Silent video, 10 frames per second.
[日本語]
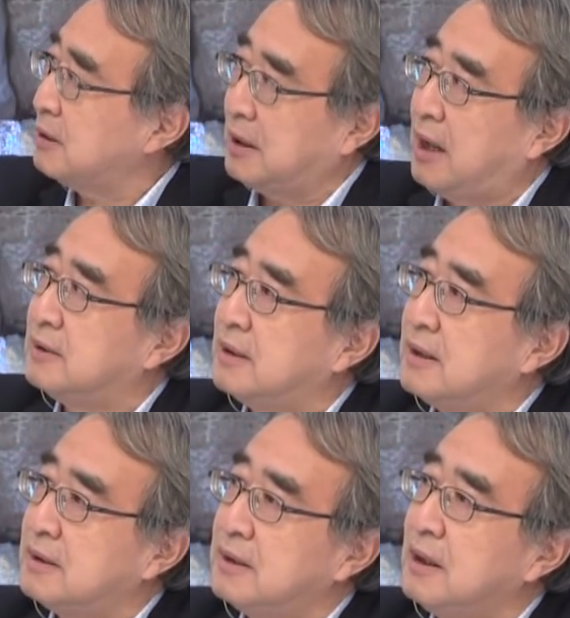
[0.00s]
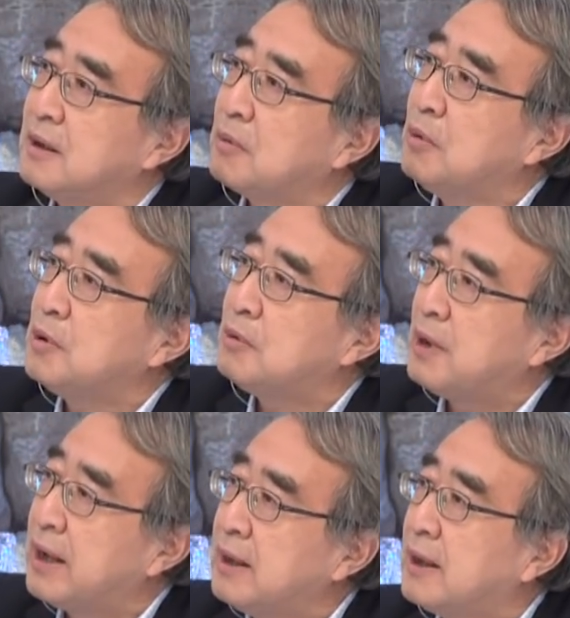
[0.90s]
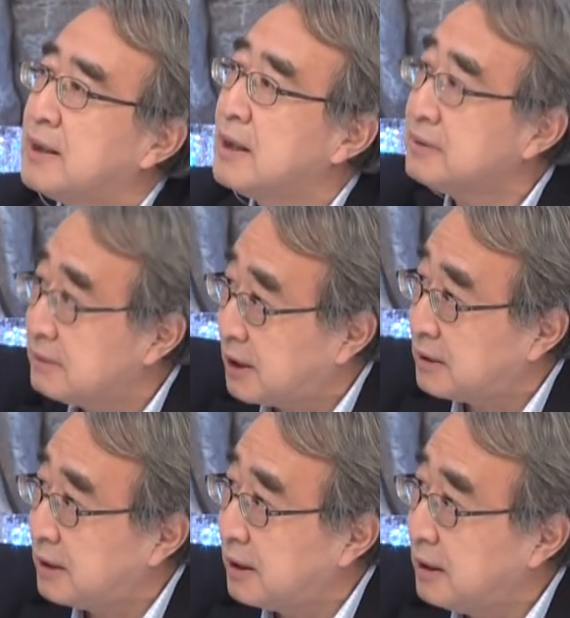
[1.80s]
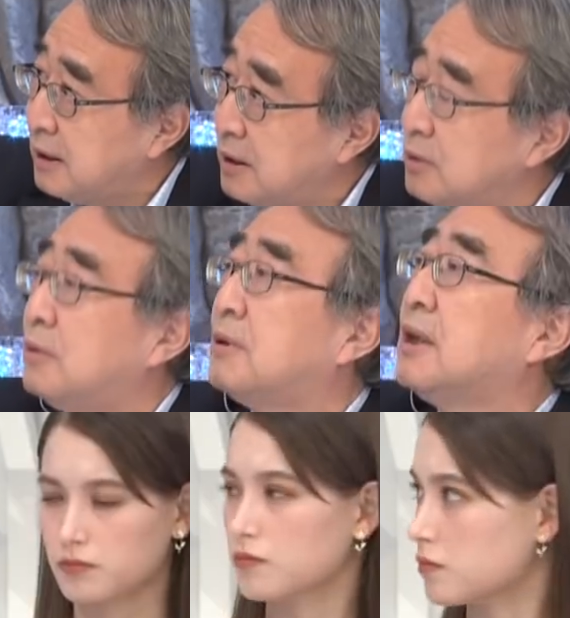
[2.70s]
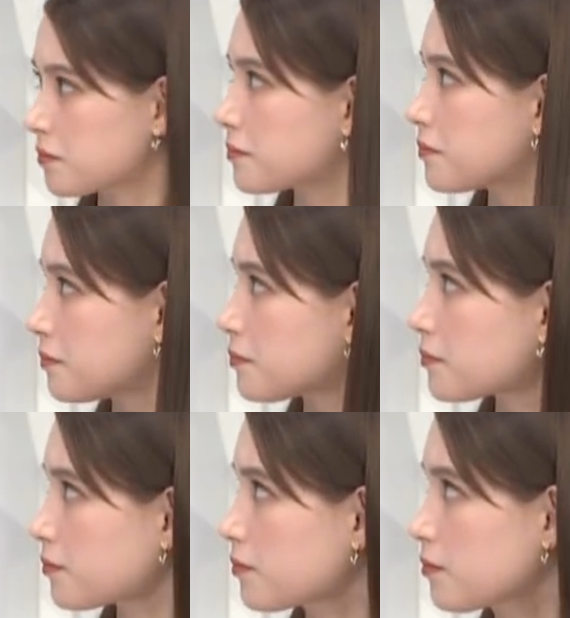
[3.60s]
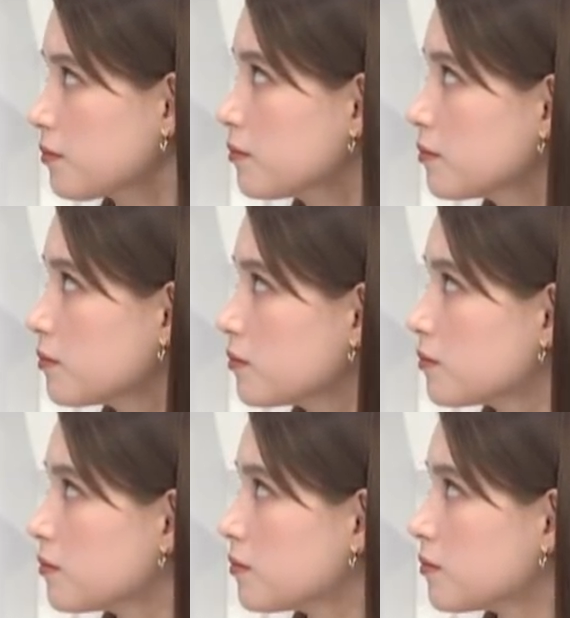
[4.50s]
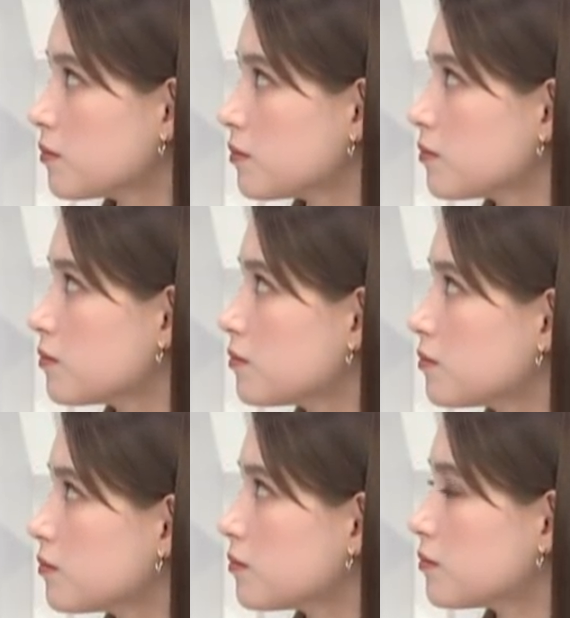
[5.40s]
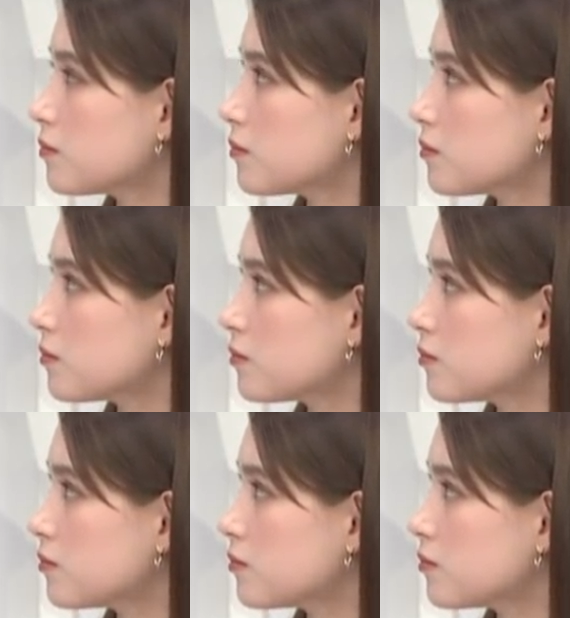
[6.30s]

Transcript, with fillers: 反転して今度は円が安くなってドルが高くなったでもタイミングとしてはここで危